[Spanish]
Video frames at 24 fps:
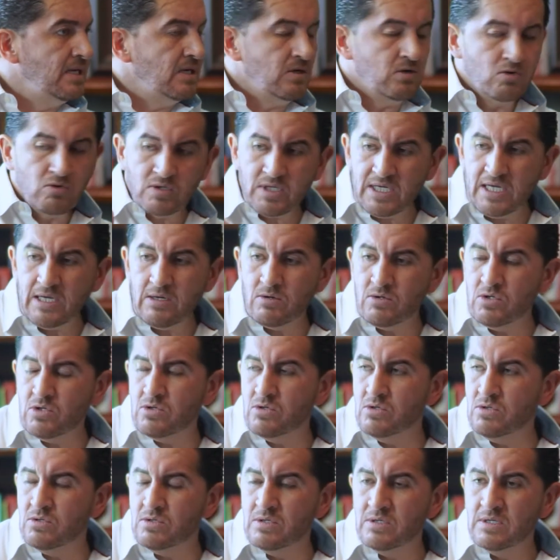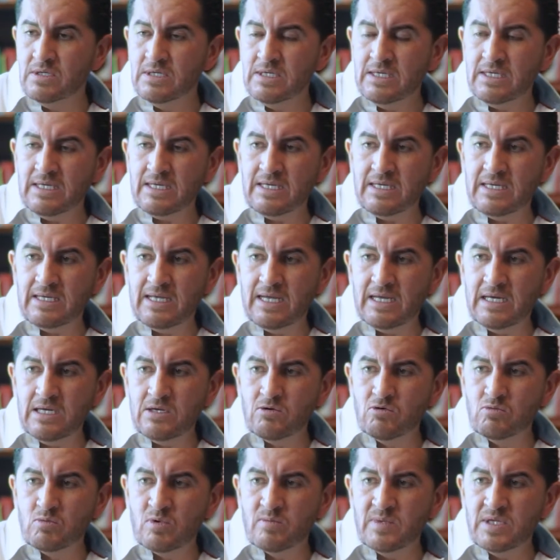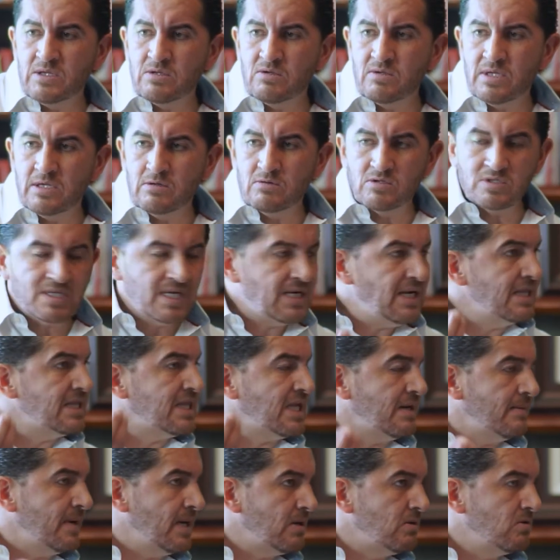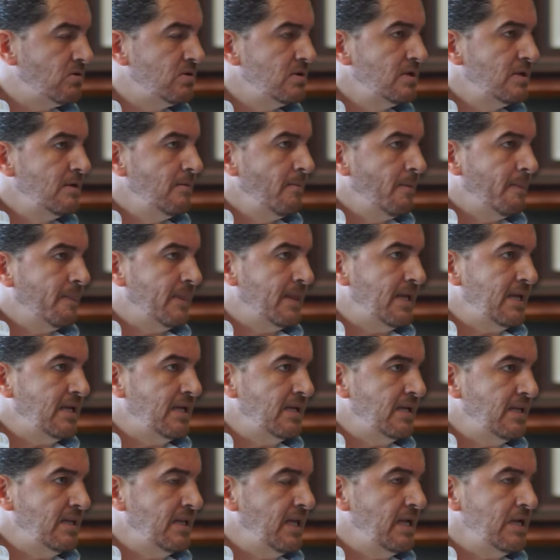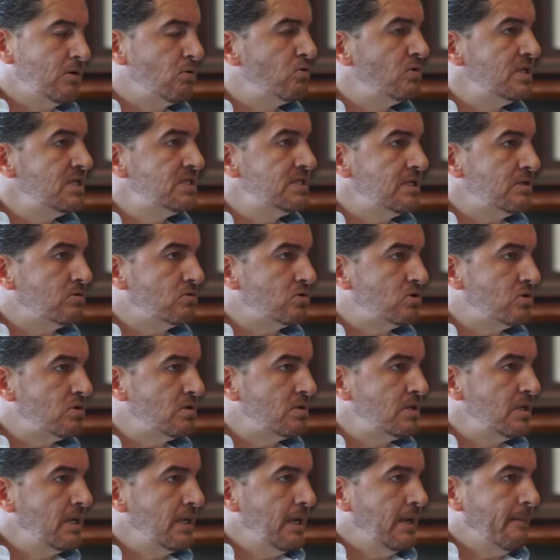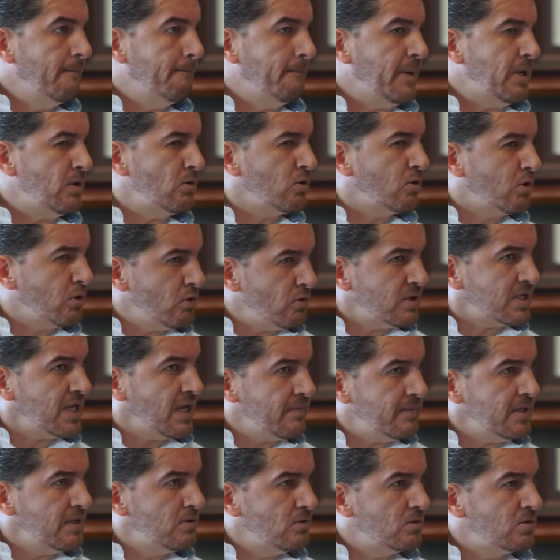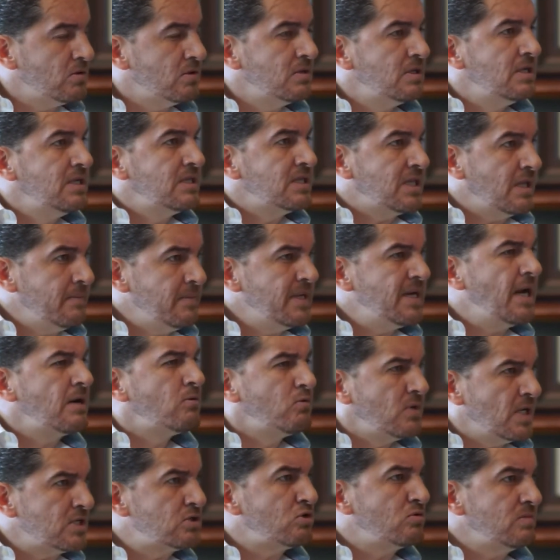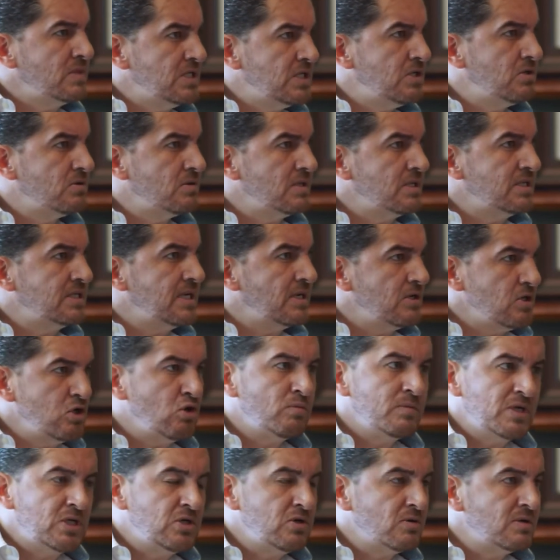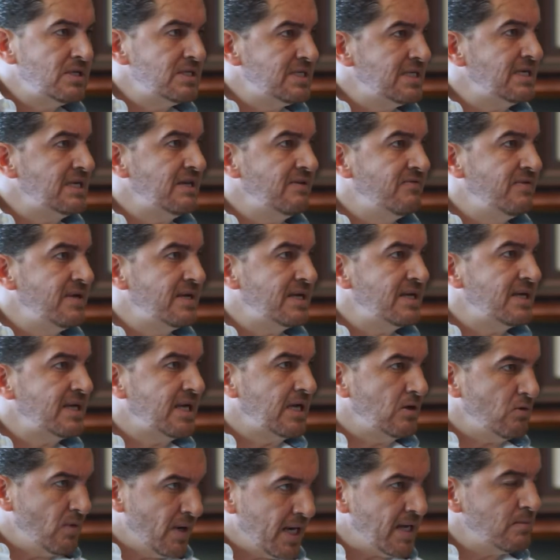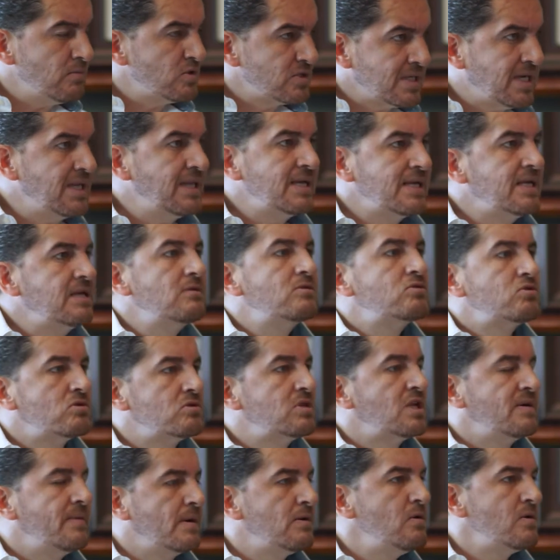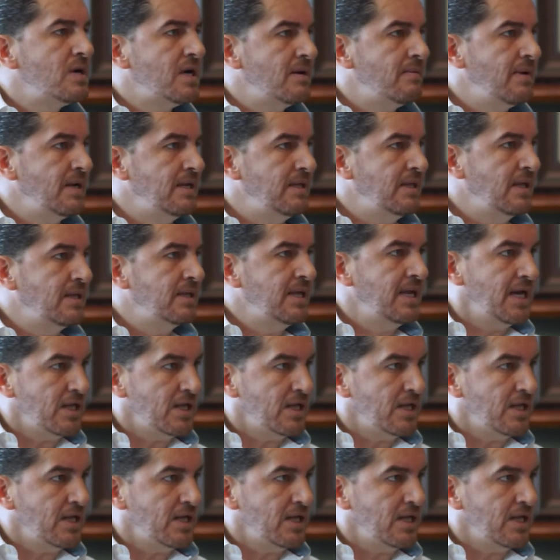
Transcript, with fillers: No quiero yo eh, en ningún momento denostar el trabajo de, ninguna institución, pero creo que ha habido también algunas omisiones. Y omisiones significan que no hagamos cada quien nuestro trabajo a cabalidad.